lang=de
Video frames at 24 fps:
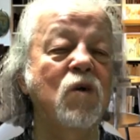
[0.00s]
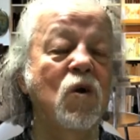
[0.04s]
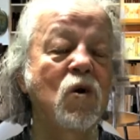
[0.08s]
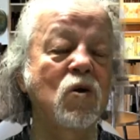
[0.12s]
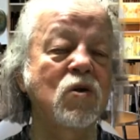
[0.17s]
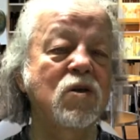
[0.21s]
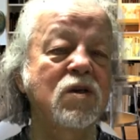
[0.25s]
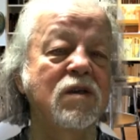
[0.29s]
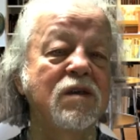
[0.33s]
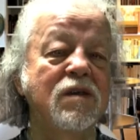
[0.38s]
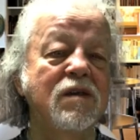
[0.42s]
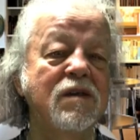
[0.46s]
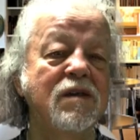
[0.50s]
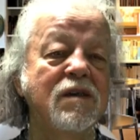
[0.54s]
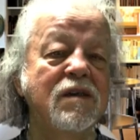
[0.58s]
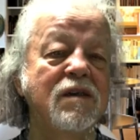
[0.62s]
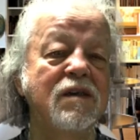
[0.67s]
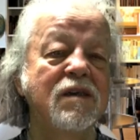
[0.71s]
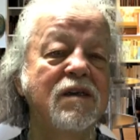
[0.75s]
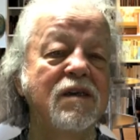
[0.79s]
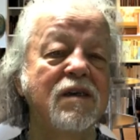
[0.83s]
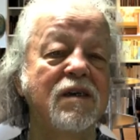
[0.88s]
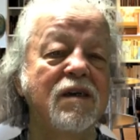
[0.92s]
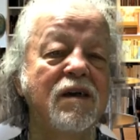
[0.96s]
Gott
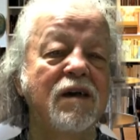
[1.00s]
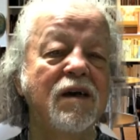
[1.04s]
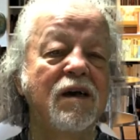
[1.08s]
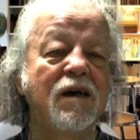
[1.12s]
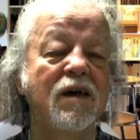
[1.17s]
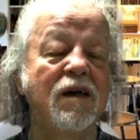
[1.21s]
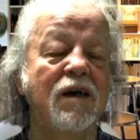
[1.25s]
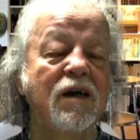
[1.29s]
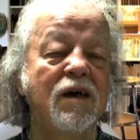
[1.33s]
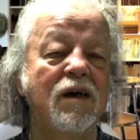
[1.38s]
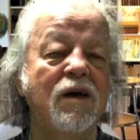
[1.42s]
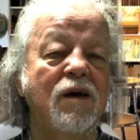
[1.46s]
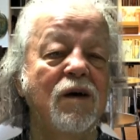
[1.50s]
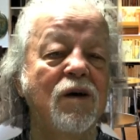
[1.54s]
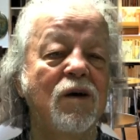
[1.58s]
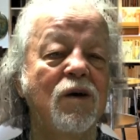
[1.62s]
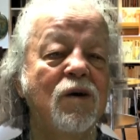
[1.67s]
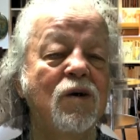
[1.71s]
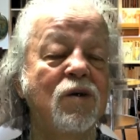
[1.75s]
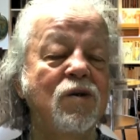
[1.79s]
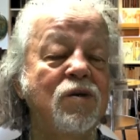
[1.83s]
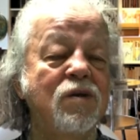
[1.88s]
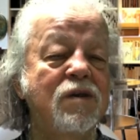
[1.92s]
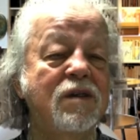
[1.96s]

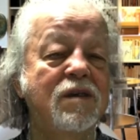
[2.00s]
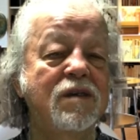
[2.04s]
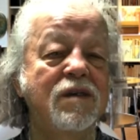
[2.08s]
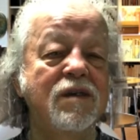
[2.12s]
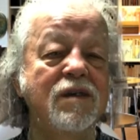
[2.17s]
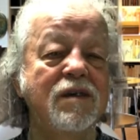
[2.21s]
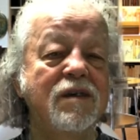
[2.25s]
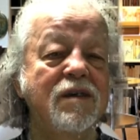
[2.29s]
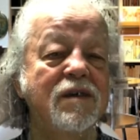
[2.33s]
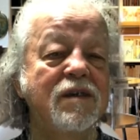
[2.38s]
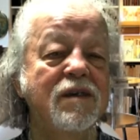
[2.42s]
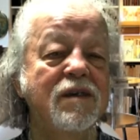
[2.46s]
und